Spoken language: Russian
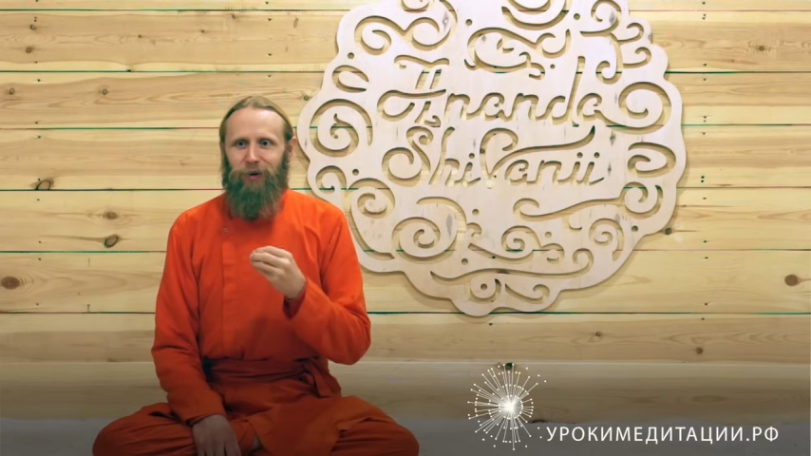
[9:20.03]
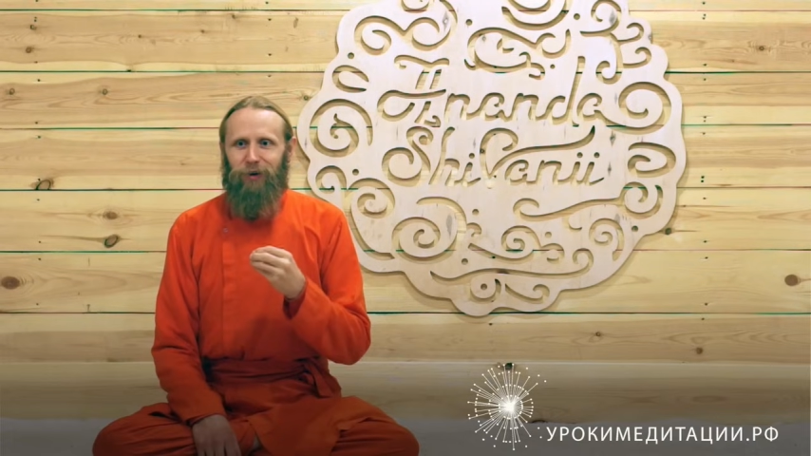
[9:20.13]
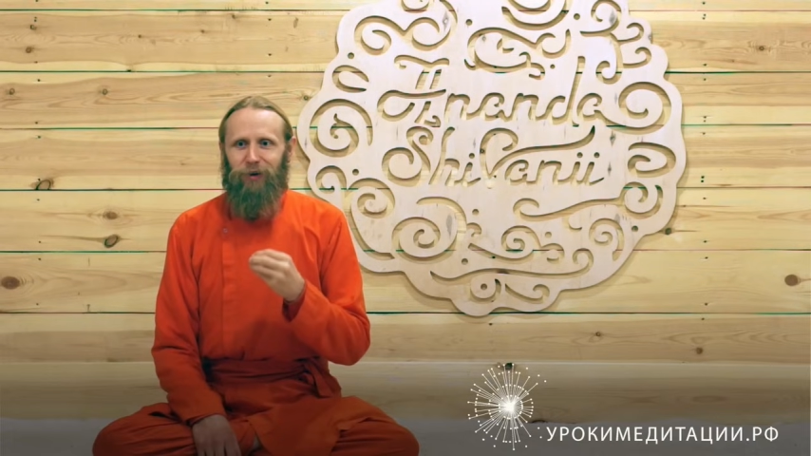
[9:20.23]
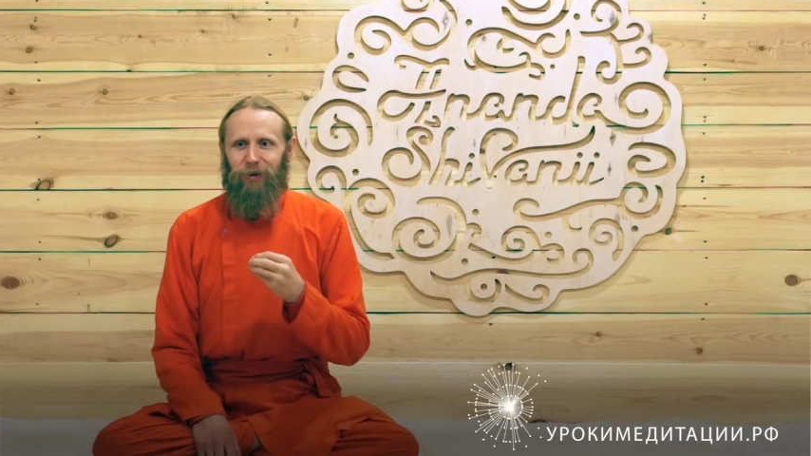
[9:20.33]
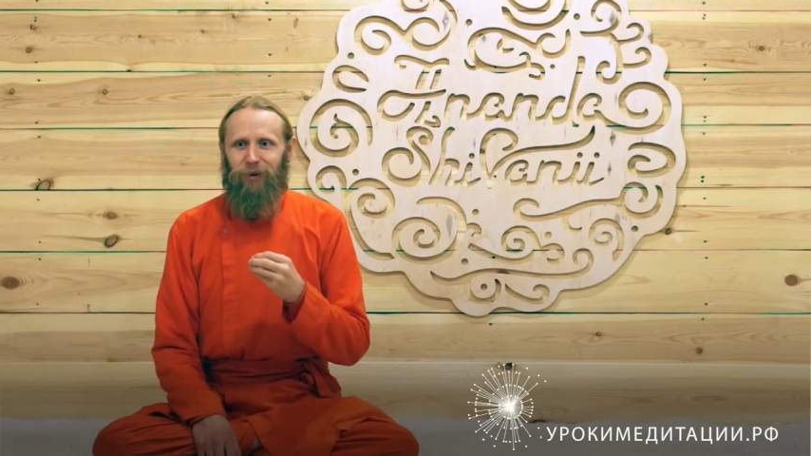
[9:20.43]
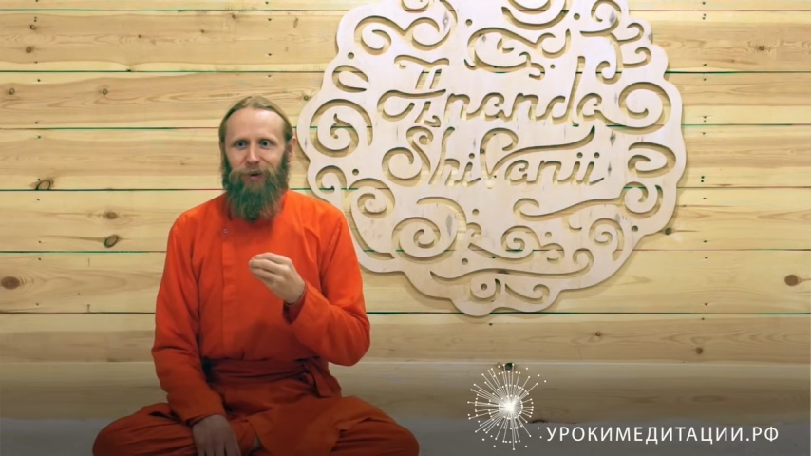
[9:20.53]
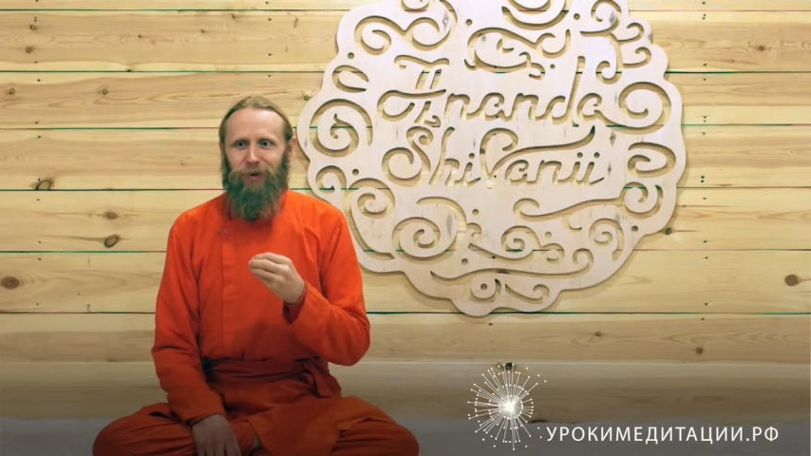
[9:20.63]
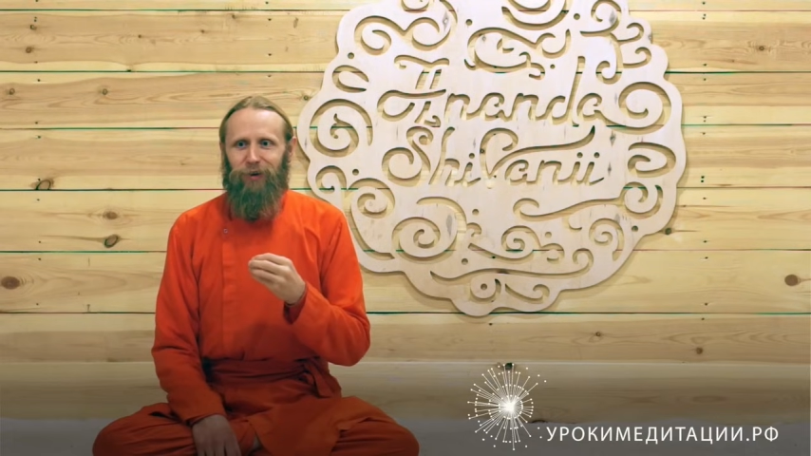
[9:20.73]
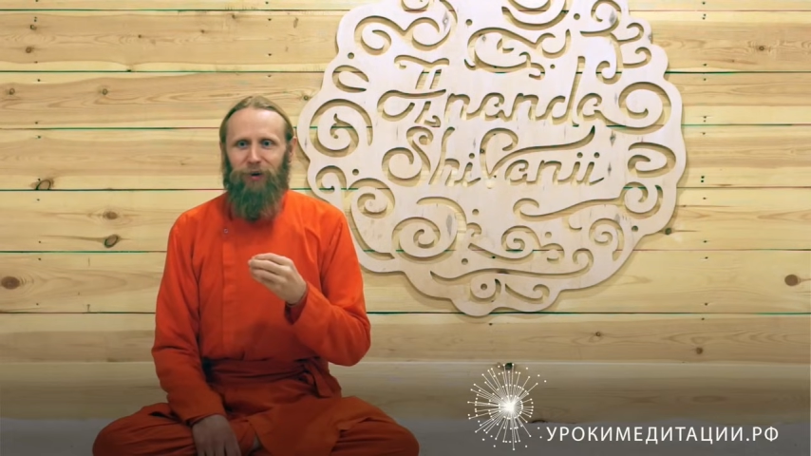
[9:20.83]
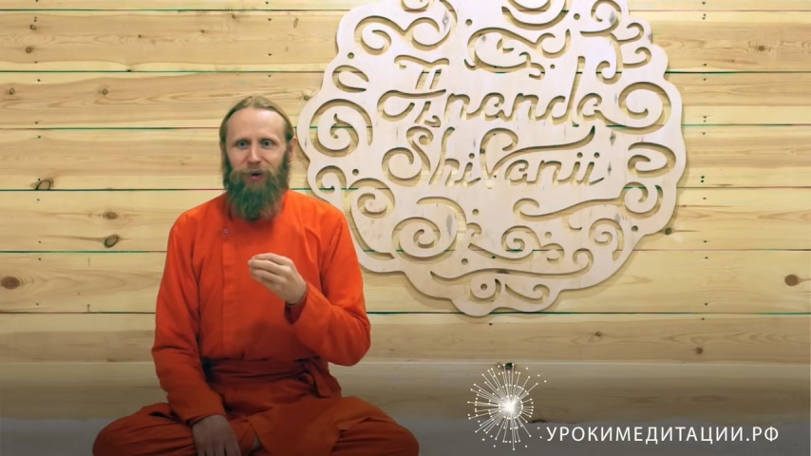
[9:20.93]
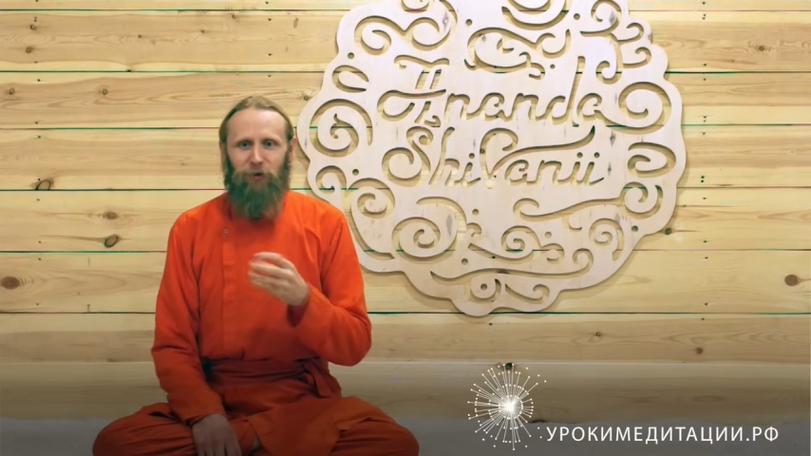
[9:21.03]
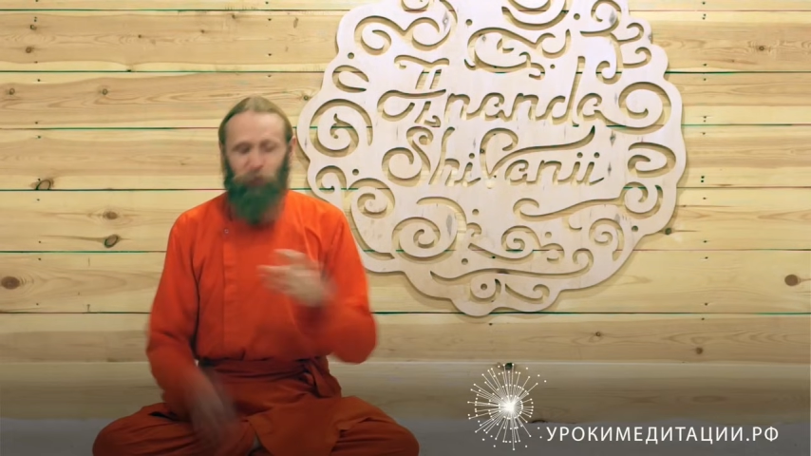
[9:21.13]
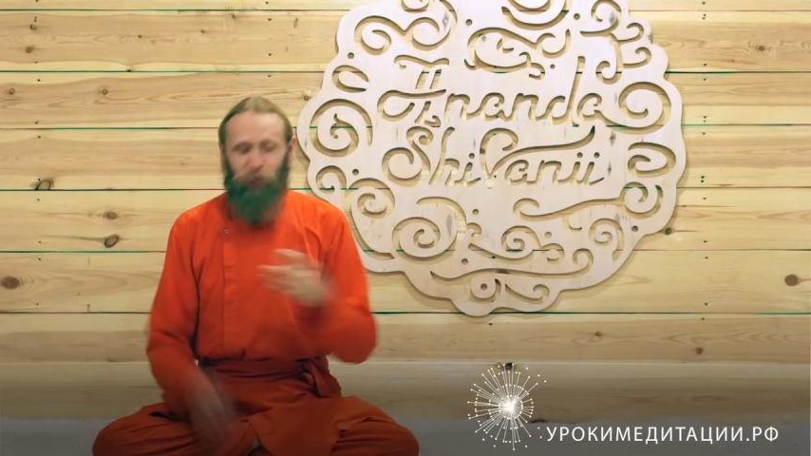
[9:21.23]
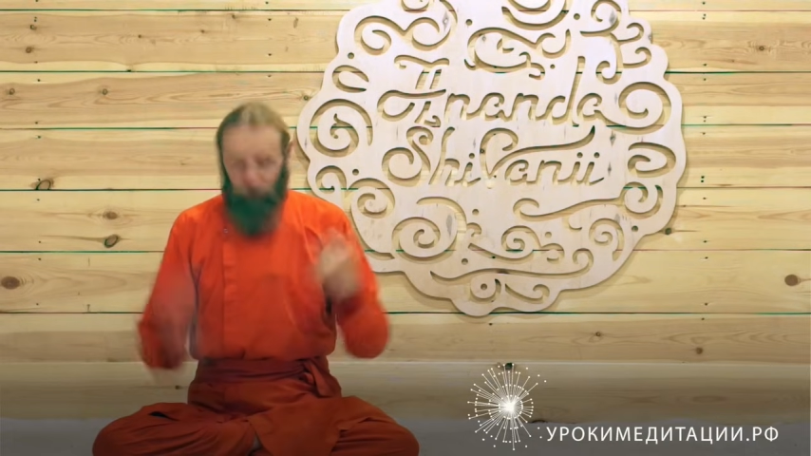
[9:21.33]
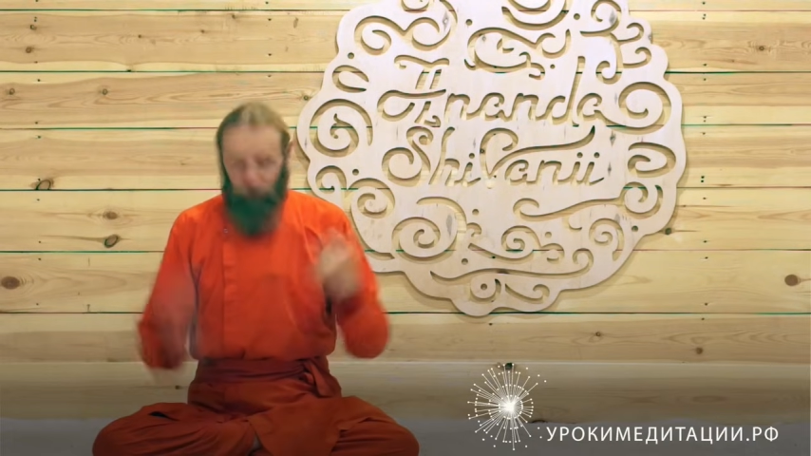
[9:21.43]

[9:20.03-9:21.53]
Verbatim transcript: и все это